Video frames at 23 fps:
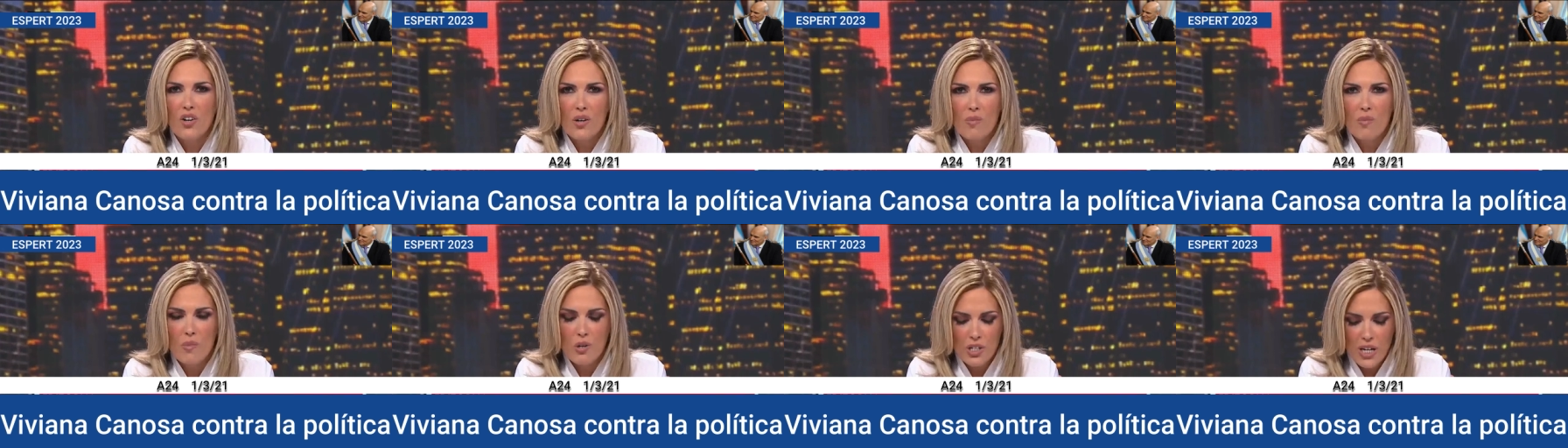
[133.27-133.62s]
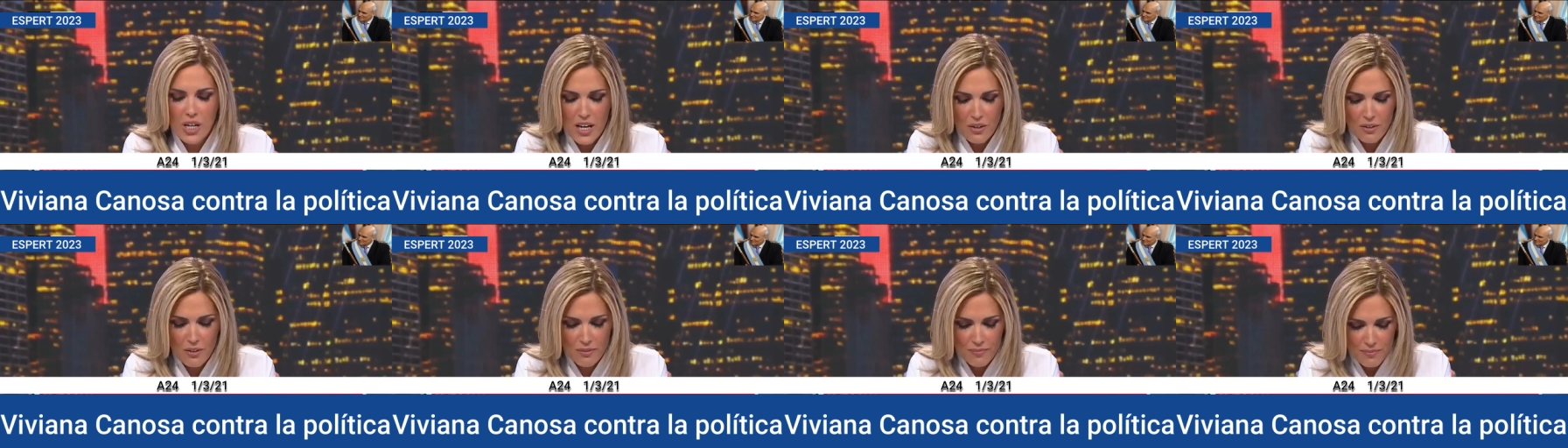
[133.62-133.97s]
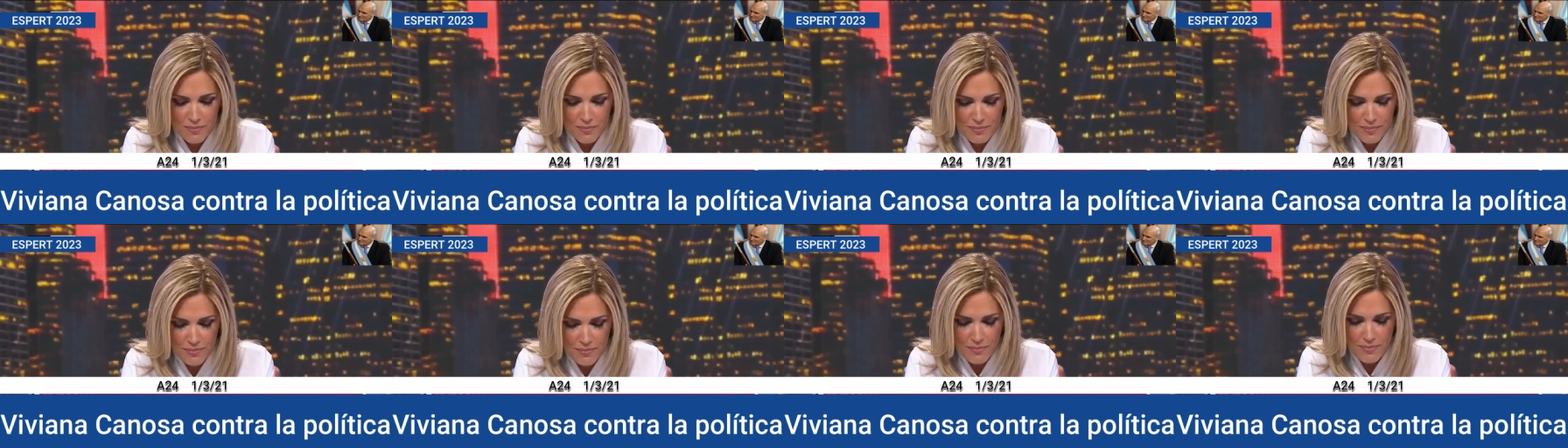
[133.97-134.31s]
de Moyano.
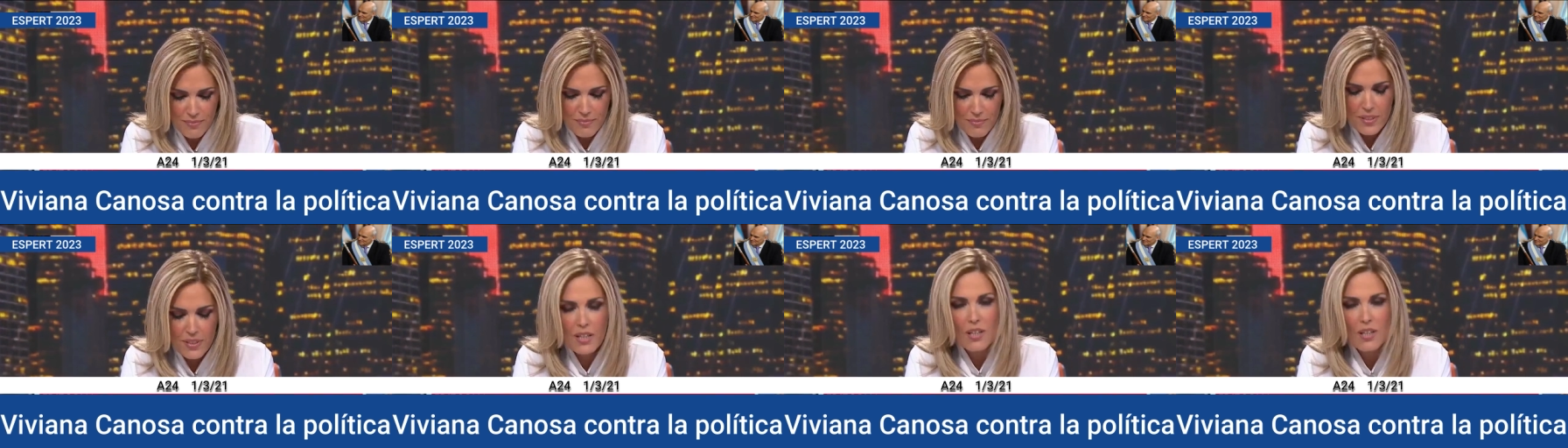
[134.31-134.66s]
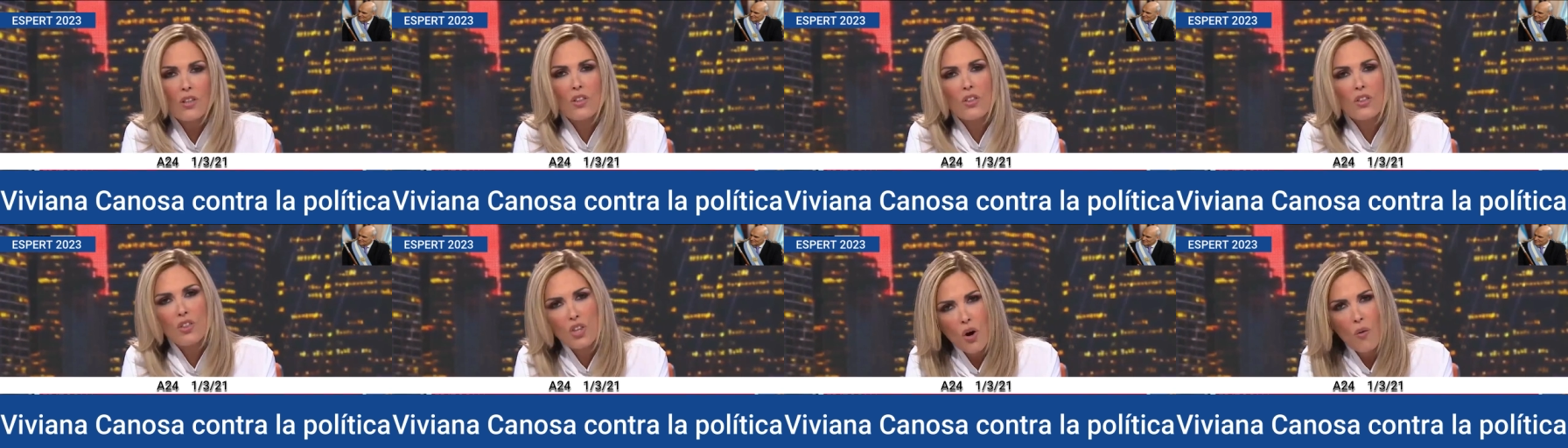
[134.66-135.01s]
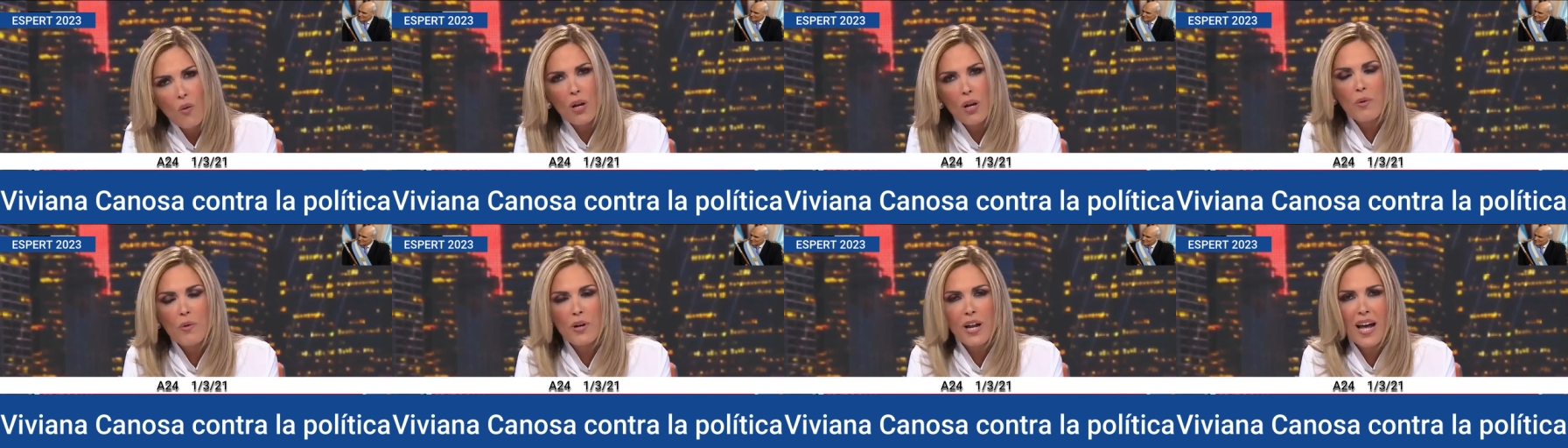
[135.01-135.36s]

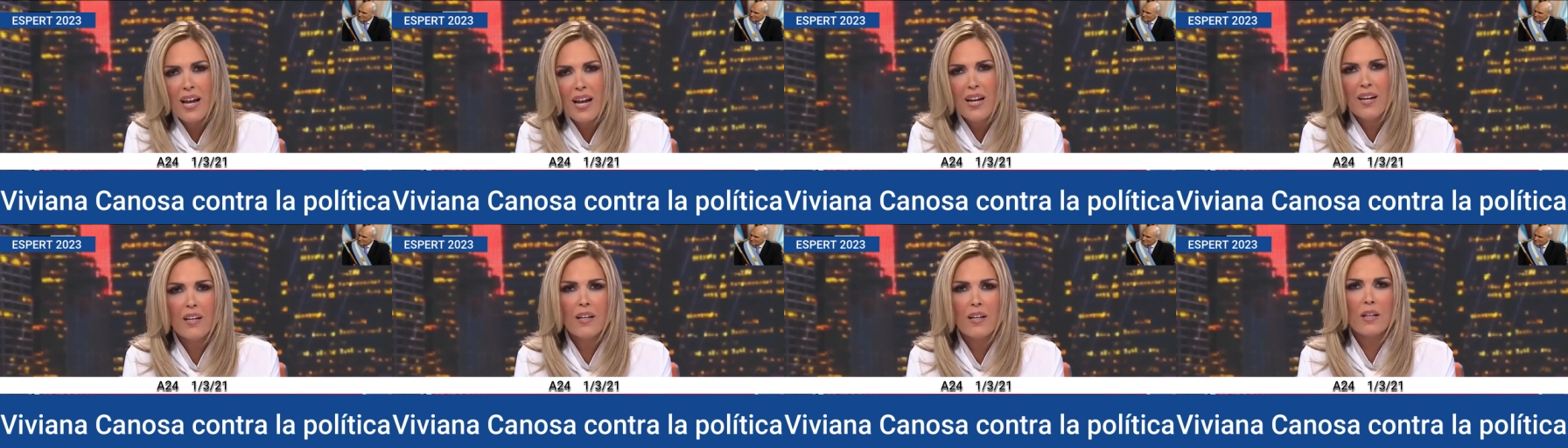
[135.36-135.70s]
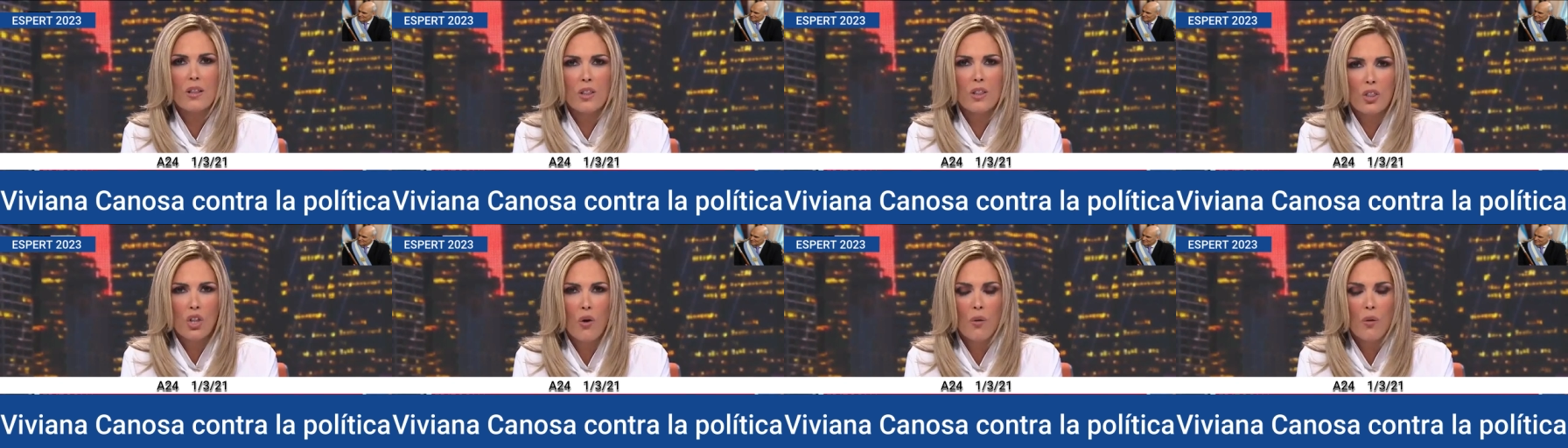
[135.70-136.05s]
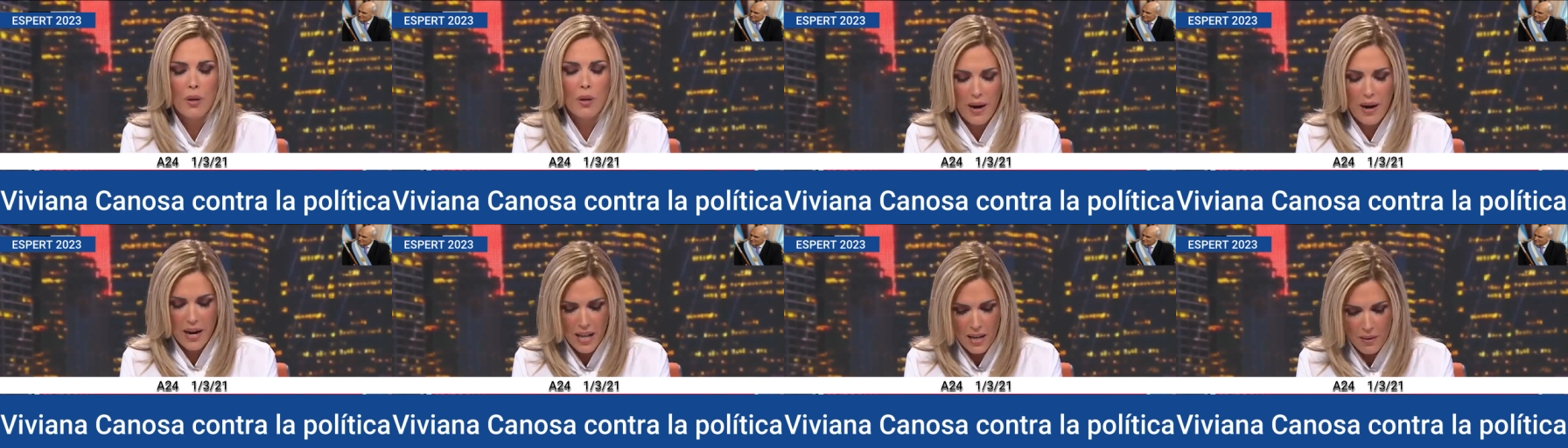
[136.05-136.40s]
Doble moral,
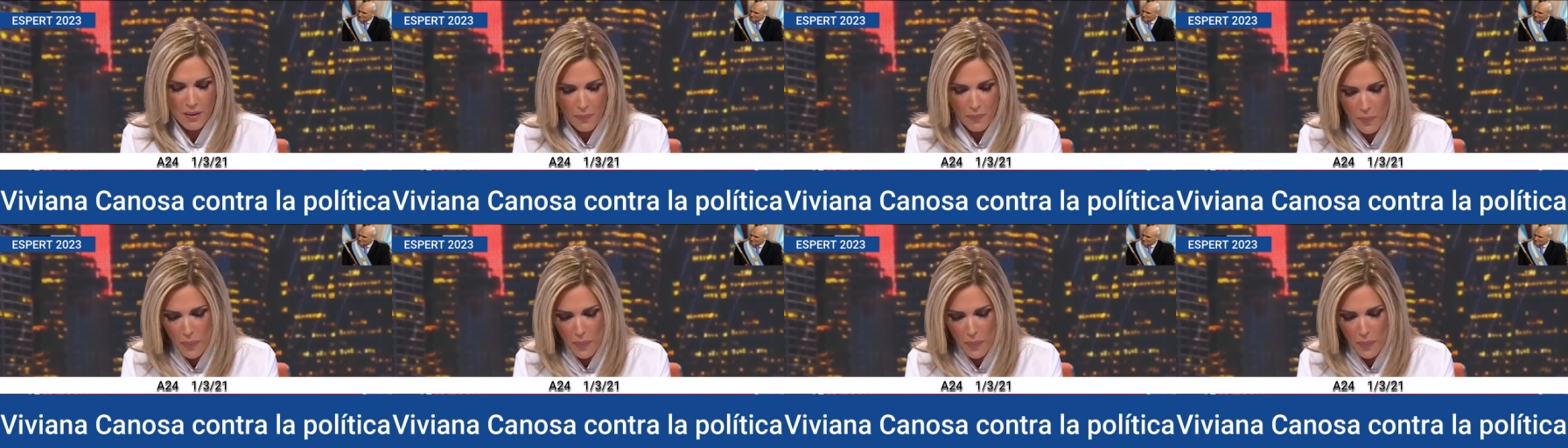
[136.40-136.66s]
doble vara.